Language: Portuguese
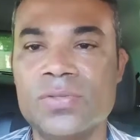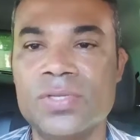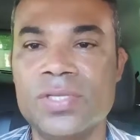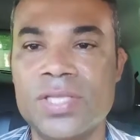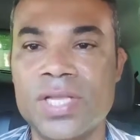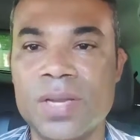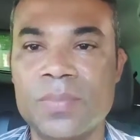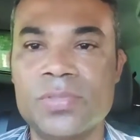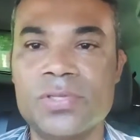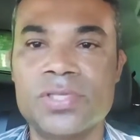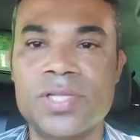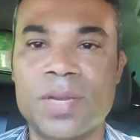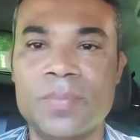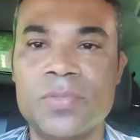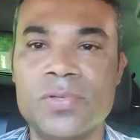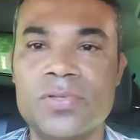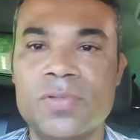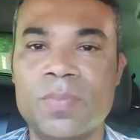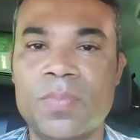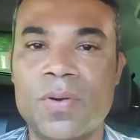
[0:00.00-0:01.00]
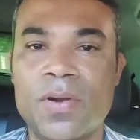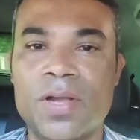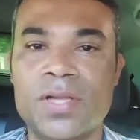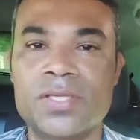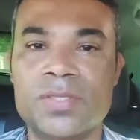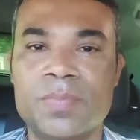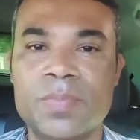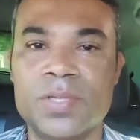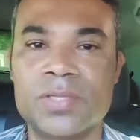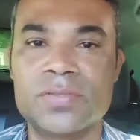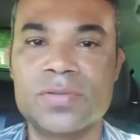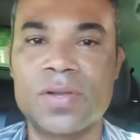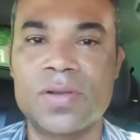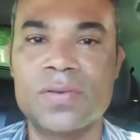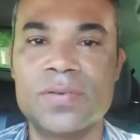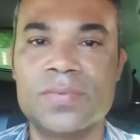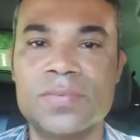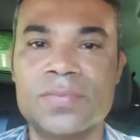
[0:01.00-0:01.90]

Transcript: O tempo está muito próximo, pessoal.